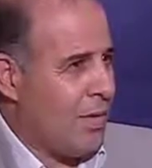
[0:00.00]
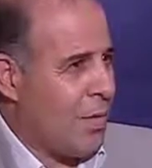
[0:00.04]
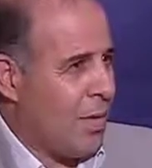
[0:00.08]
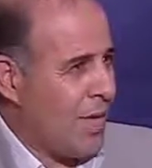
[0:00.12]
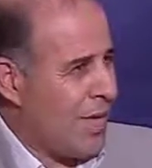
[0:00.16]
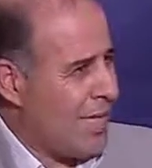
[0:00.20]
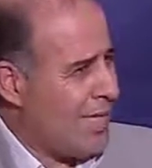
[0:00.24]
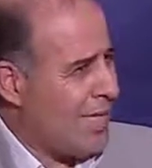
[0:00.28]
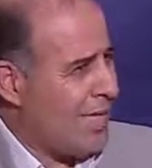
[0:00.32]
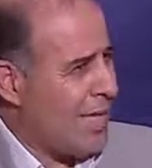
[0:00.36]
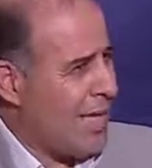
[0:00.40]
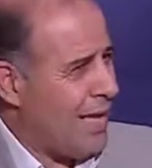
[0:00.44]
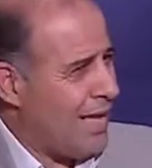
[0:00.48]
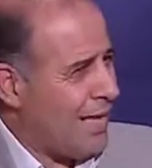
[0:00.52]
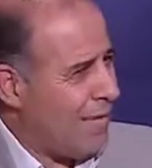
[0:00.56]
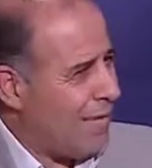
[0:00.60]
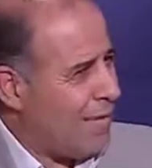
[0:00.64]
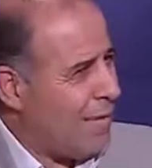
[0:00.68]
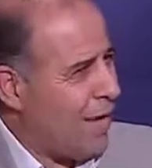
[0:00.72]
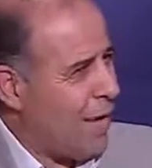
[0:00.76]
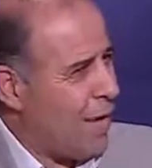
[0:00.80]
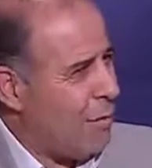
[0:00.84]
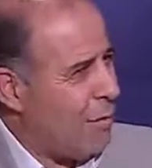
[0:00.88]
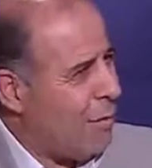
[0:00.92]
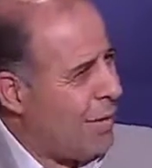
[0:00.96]
وليس
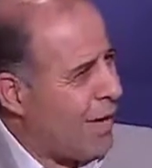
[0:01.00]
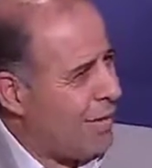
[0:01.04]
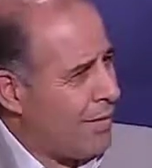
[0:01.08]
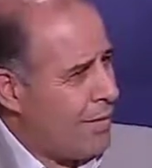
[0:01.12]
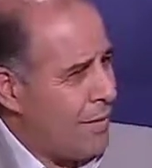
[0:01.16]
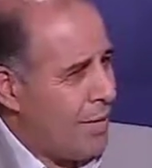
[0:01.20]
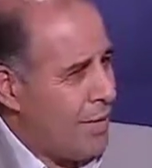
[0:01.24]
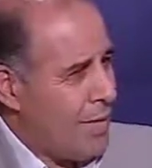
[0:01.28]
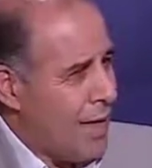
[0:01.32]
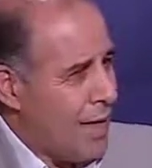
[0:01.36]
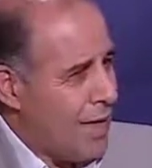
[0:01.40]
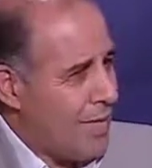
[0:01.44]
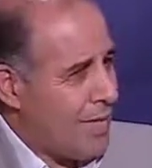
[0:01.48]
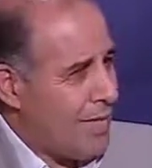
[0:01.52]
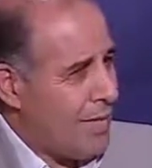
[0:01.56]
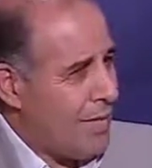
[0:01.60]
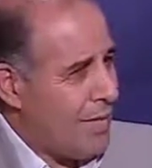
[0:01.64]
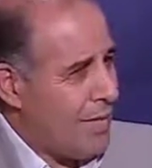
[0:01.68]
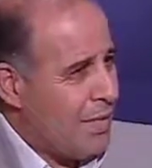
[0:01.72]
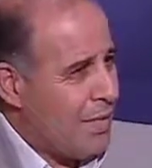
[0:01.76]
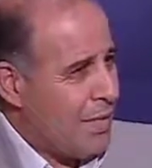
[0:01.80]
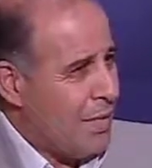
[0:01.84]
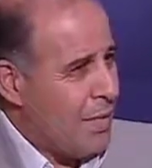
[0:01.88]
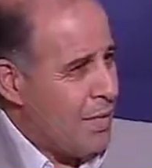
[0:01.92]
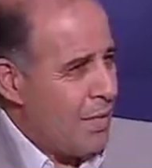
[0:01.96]
ليضع بعض
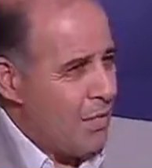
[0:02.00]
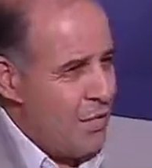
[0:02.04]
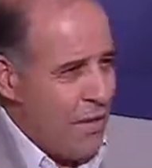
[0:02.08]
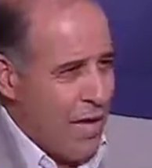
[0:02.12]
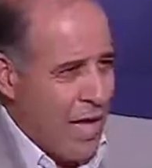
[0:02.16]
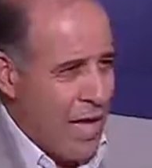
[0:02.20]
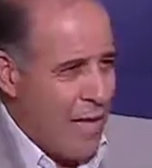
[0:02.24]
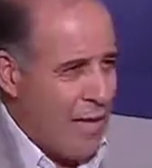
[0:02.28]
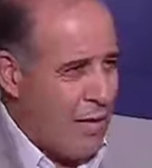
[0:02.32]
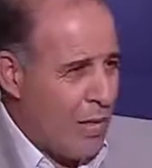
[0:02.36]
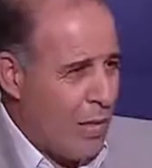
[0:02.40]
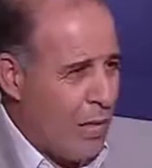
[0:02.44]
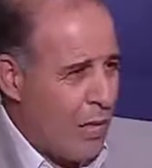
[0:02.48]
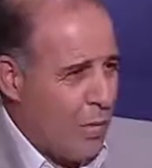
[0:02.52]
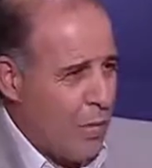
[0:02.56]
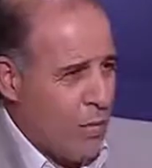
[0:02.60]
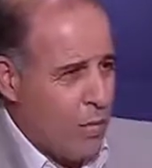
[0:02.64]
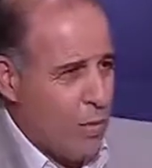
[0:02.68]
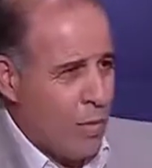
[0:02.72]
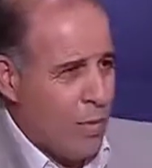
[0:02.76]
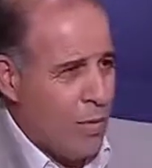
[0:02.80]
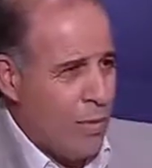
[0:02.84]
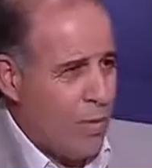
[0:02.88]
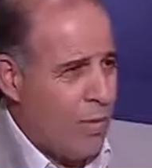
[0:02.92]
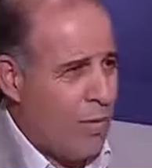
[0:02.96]
الناس في هذه
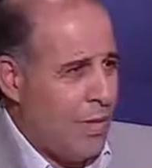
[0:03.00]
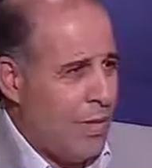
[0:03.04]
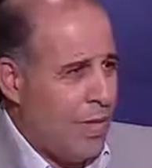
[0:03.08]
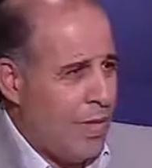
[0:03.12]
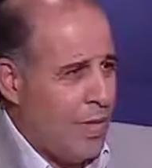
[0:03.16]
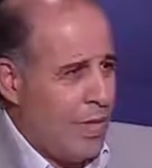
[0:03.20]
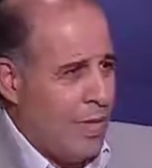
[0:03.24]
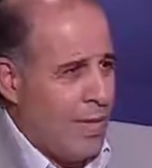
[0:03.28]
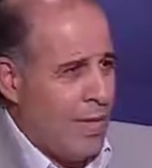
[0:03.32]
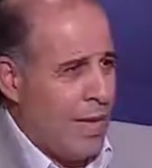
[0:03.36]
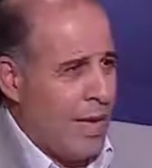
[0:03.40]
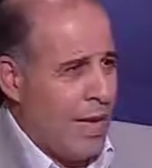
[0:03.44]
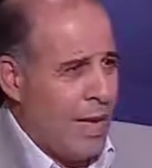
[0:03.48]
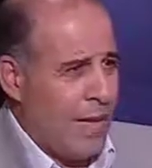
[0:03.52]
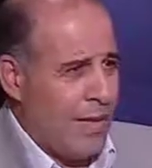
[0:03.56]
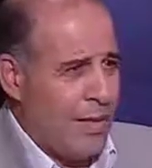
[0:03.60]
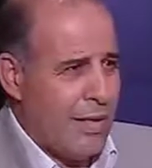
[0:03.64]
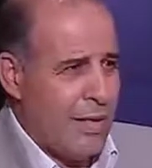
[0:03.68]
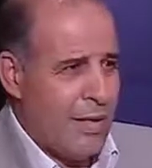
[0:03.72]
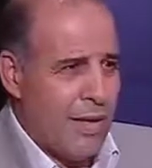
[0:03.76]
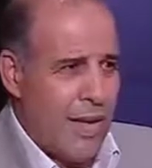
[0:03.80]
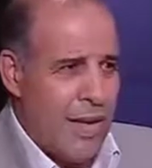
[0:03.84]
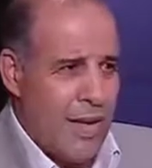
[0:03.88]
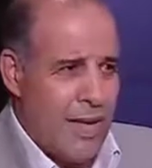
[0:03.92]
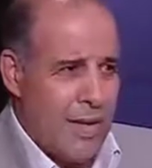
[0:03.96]
الأطر
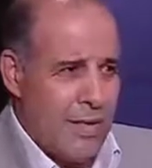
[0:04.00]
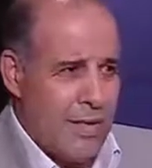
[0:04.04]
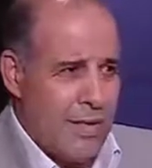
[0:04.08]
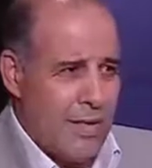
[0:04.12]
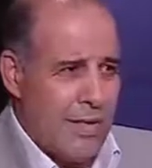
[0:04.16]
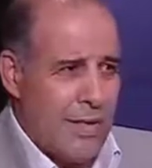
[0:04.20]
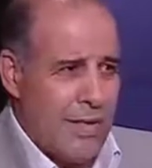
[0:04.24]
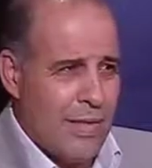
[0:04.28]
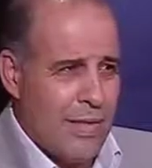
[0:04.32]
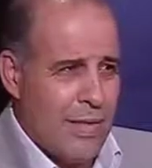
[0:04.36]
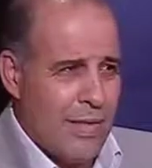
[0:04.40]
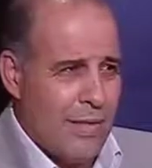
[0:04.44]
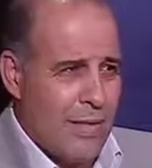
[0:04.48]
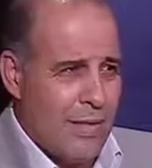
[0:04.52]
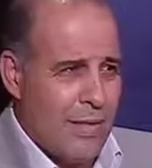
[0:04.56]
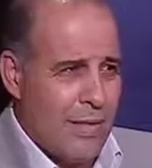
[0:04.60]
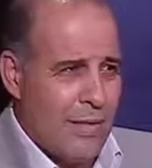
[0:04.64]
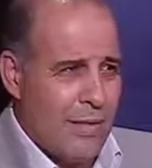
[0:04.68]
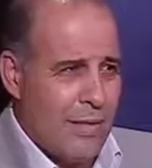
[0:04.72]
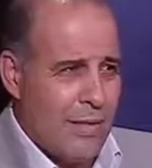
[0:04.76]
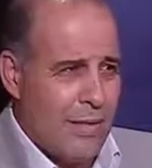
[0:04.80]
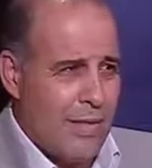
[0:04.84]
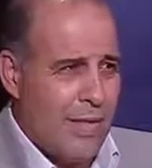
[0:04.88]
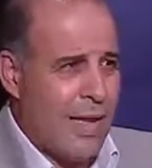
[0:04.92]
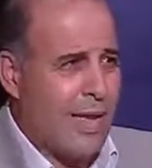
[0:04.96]
الحقيقة التي يعني
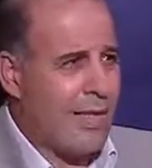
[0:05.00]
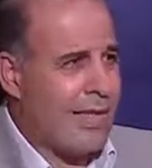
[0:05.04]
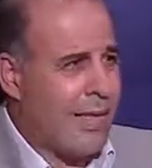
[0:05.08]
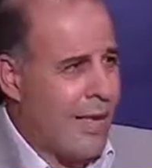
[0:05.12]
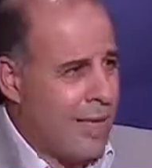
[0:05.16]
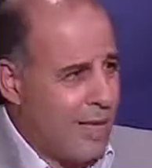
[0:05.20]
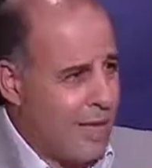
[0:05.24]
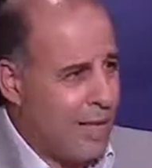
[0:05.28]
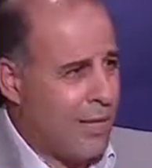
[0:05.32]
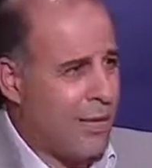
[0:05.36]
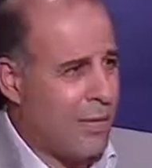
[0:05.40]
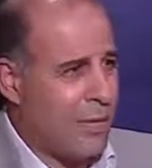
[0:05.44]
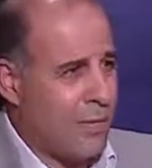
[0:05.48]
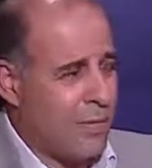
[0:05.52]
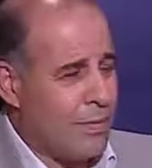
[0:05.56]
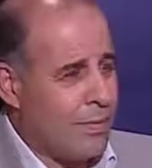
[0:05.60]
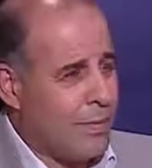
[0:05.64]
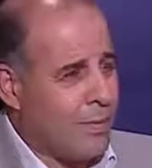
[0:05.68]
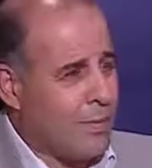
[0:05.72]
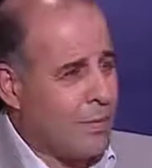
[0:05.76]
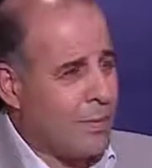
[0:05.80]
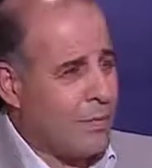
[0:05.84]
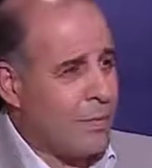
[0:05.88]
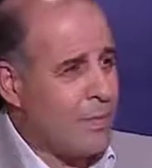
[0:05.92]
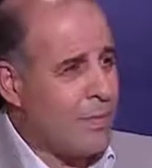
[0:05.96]
لا تليق
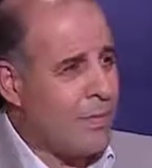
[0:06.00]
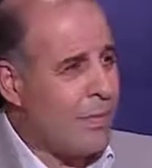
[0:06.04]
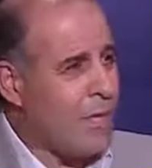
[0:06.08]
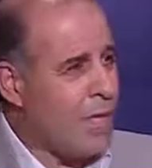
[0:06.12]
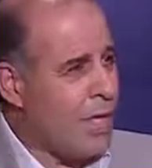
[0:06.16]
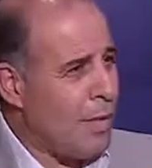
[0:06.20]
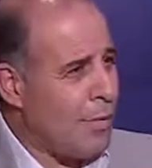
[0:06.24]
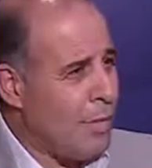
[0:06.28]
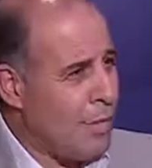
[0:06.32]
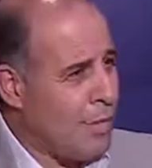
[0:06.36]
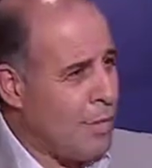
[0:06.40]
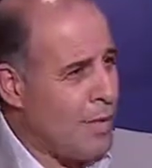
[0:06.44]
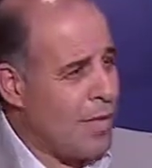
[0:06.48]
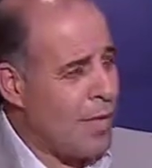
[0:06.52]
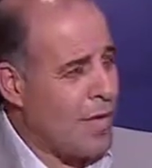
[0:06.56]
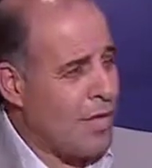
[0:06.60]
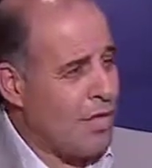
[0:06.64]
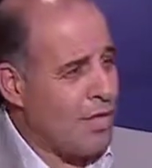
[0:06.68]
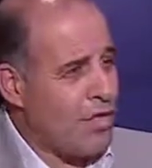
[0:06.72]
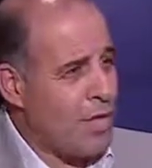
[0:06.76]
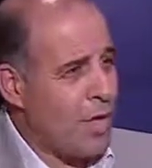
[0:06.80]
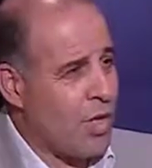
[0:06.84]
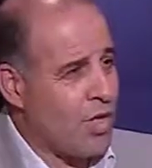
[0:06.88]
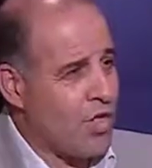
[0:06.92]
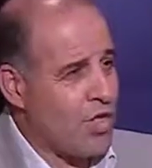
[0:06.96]

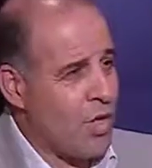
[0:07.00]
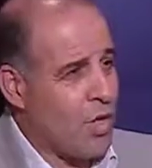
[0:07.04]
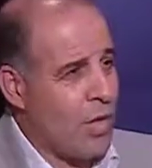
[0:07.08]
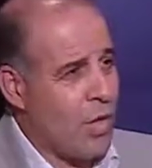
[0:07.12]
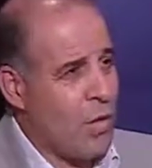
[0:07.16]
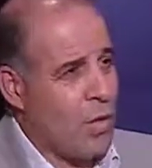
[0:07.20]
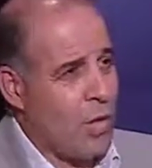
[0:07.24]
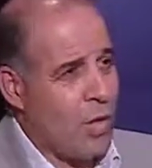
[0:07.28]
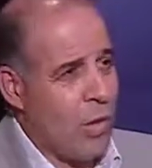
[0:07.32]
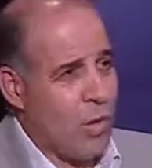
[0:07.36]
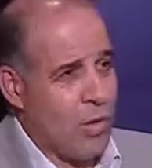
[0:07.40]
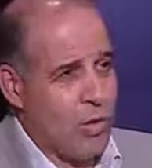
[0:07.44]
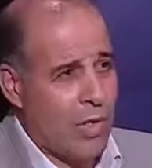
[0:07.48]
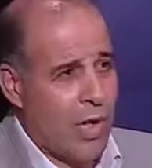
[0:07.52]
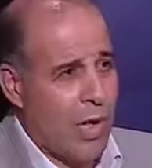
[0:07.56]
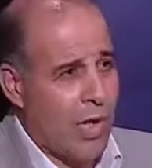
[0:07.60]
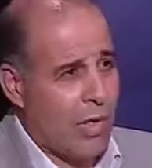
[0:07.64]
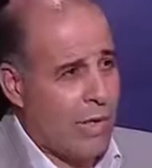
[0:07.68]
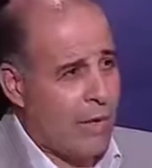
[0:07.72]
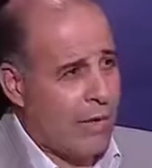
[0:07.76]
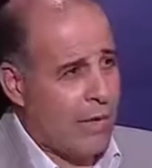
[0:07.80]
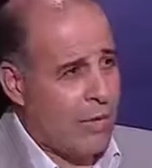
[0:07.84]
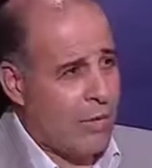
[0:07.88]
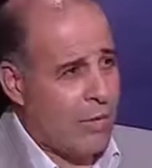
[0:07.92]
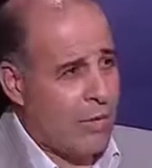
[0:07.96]
بمنهج أرسله الله
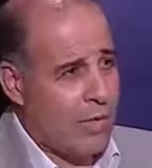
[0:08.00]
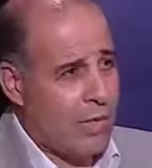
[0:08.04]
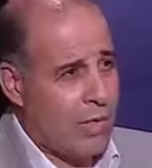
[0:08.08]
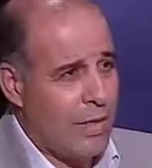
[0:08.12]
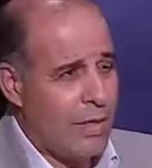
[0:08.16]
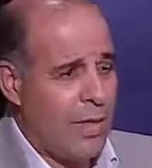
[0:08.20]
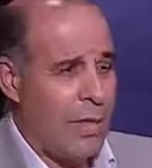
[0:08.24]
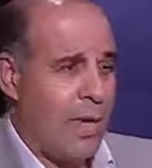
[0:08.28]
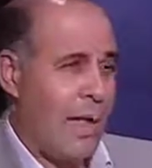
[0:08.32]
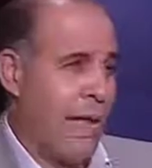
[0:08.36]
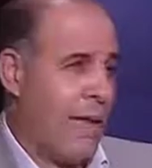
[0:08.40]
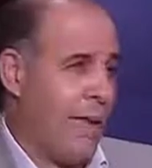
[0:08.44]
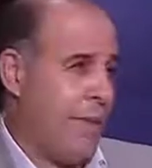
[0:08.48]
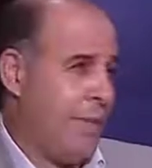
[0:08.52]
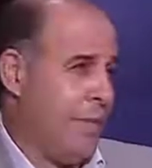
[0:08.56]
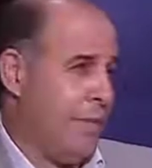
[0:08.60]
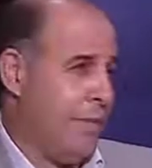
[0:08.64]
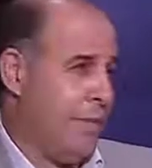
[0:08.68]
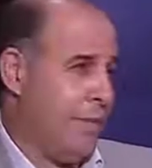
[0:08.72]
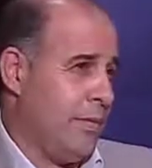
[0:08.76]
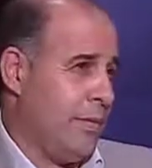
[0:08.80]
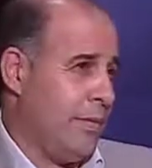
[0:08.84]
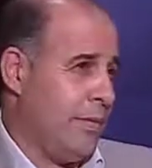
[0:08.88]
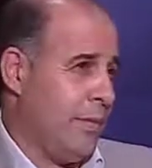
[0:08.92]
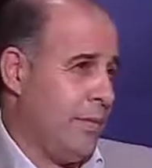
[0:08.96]
تعالى رحمة
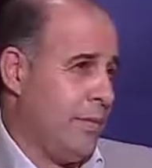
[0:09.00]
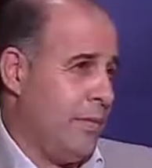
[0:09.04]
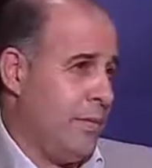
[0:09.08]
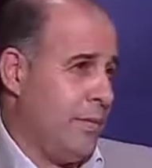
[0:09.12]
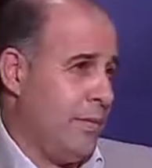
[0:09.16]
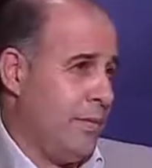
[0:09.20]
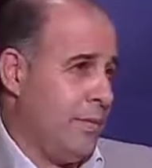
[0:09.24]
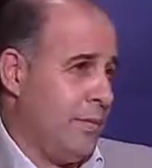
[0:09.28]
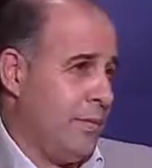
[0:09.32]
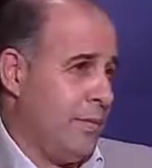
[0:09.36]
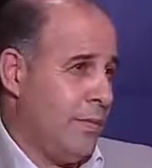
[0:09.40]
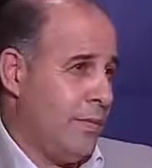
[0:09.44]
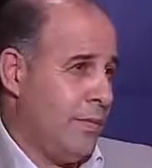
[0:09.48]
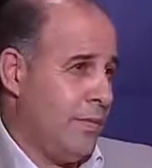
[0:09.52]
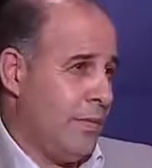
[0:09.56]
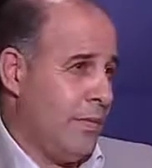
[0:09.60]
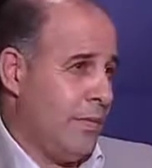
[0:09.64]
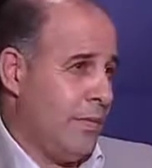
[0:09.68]
للعالمين طيب